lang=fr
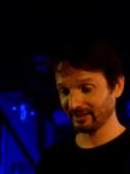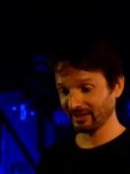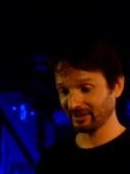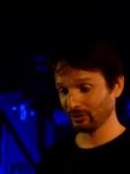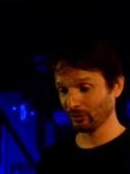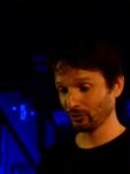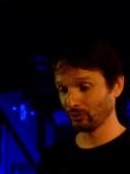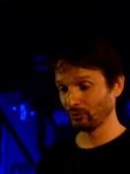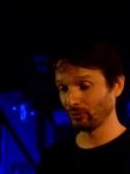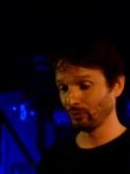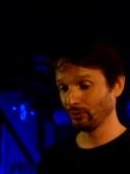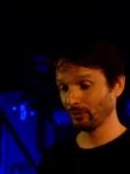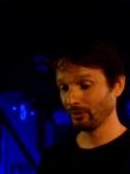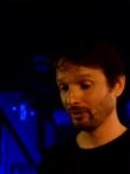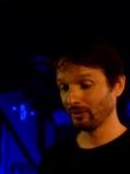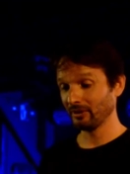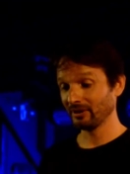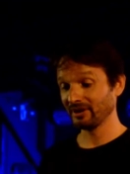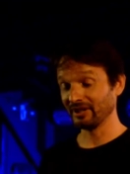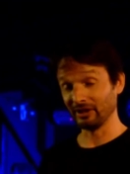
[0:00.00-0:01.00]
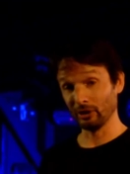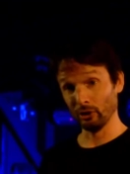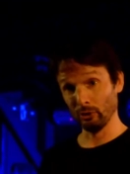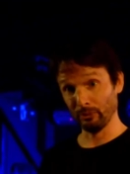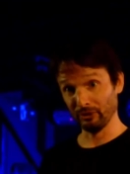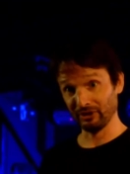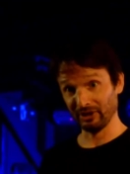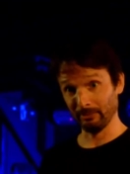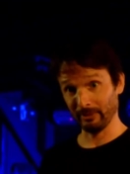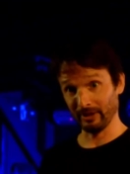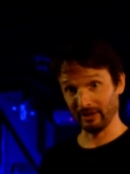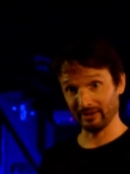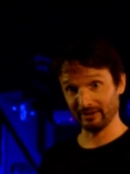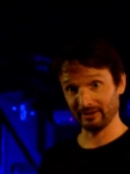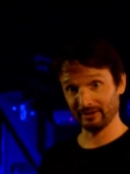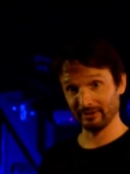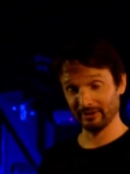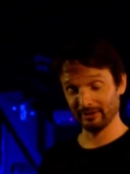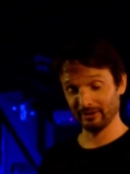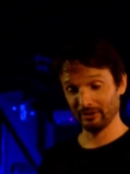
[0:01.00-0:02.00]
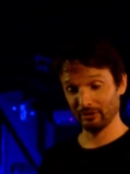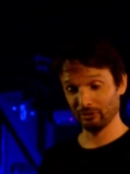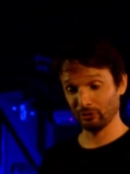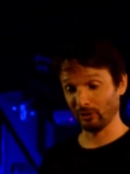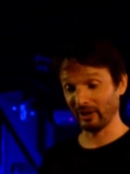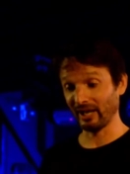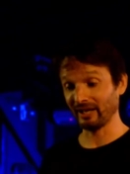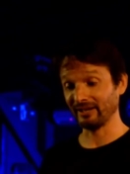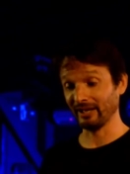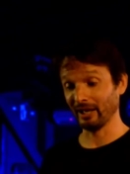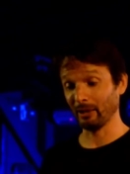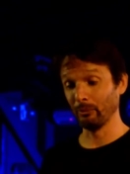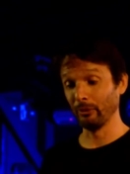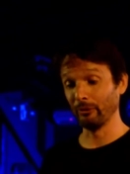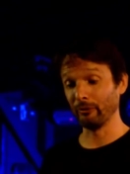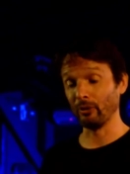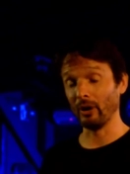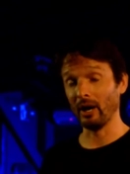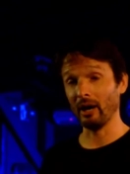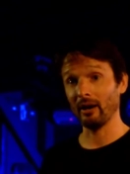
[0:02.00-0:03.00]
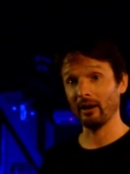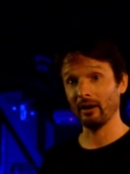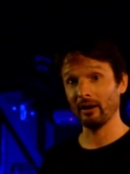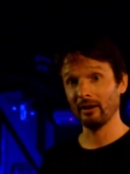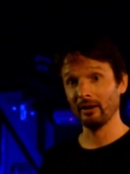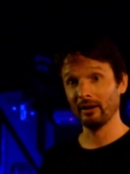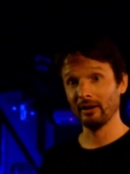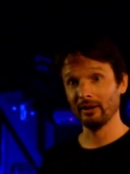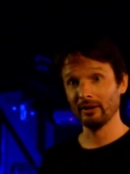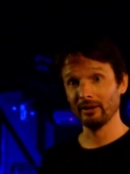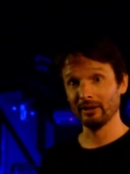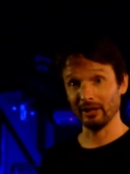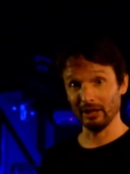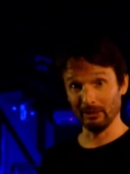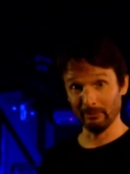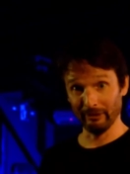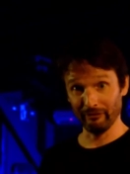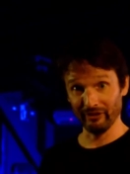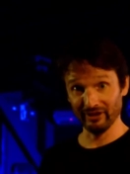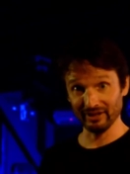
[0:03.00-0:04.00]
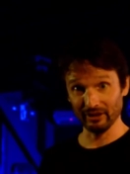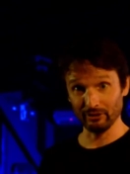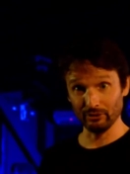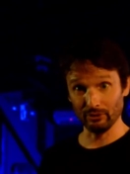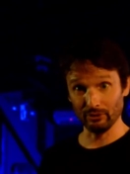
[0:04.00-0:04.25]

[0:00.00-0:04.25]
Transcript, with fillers: est descendu, c'était le petit prince, sur la terre me voir. Il m'a fait cet